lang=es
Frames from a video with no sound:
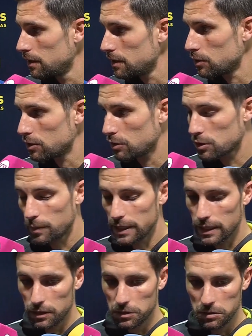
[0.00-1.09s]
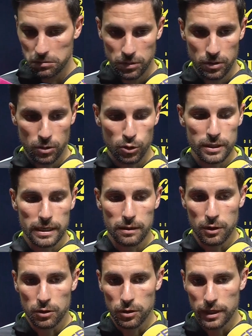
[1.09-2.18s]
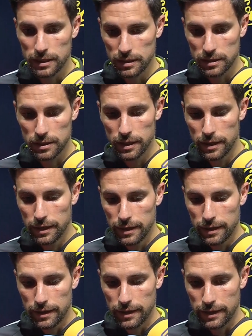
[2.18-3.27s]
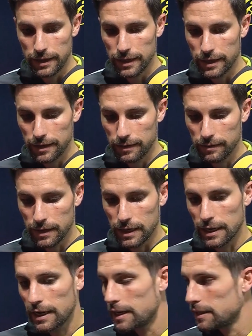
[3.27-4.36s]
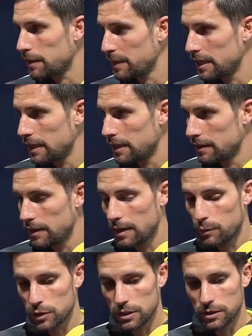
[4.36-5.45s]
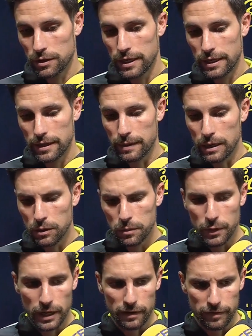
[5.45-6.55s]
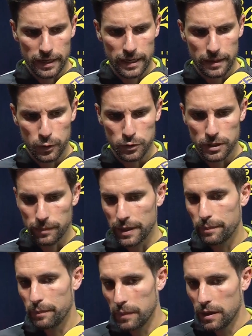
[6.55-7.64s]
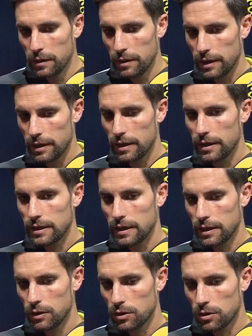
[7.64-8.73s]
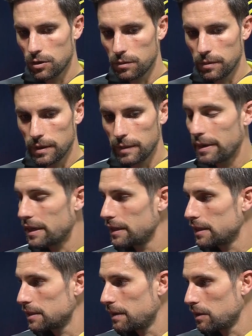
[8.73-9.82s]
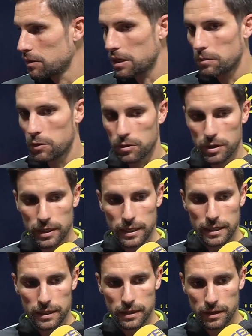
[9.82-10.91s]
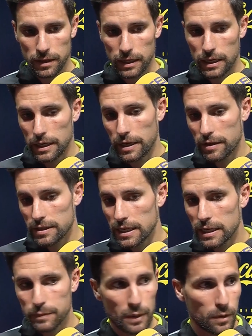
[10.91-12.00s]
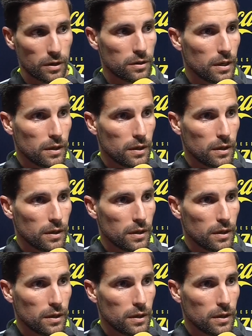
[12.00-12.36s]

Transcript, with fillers: es lo que tú has comentado, otra a lo mejor es eh, ganar eh, también en, la posesión de, balón, porque al final hemos también eh, tenido pérdidas de balón que a lo mejor eran, eran innecesarias, pero bueno,